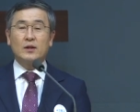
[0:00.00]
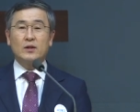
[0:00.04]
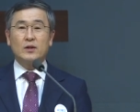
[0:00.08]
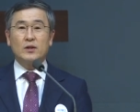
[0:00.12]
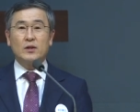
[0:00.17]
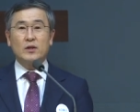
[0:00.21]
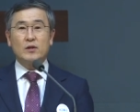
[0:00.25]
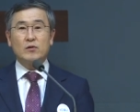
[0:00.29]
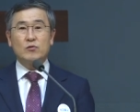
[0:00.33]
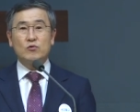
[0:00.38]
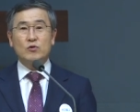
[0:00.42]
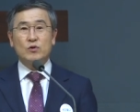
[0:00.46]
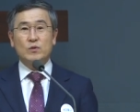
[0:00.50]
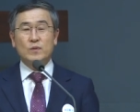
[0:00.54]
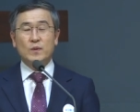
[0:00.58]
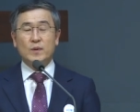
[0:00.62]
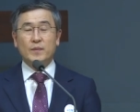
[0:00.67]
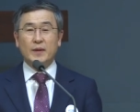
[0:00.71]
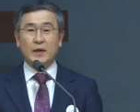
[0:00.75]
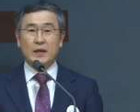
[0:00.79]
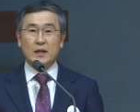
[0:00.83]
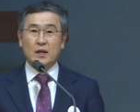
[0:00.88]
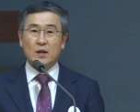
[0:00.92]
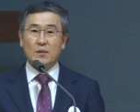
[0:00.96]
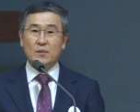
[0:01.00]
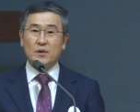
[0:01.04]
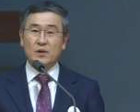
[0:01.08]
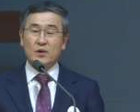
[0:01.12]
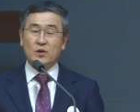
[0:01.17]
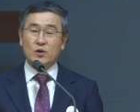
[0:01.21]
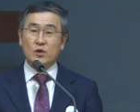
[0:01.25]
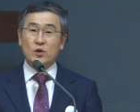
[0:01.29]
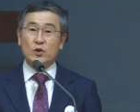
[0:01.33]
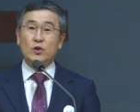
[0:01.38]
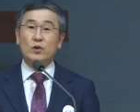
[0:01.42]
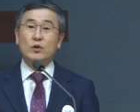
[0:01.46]
예수님을
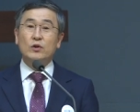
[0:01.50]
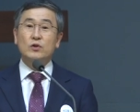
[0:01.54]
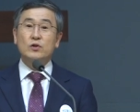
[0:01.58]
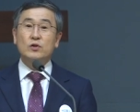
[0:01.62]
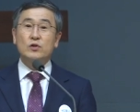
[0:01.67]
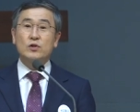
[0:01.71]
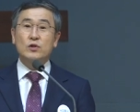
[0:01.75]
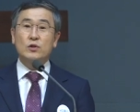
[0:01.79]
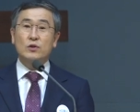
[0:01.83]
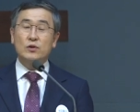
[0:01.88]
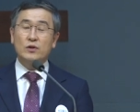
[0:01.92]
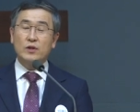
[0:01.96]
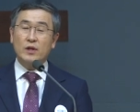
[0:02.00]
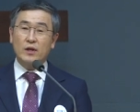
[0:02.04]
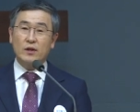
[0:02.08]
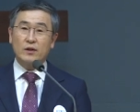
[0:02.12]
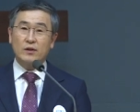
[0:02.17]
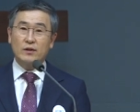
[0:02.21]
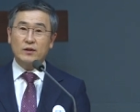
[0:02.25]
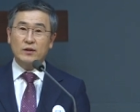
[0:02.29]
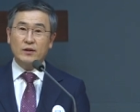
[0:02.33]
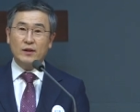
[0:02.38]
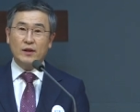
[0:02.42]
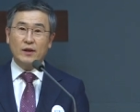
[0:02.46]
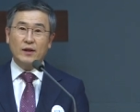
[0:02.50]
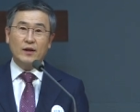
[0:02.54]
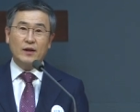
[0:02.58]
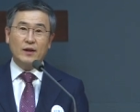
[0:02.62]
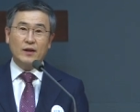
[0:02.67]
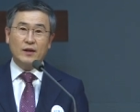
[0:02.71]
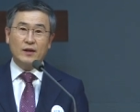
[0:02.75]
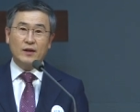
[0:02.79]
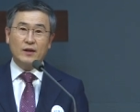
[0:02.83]
만나면 역전되는데,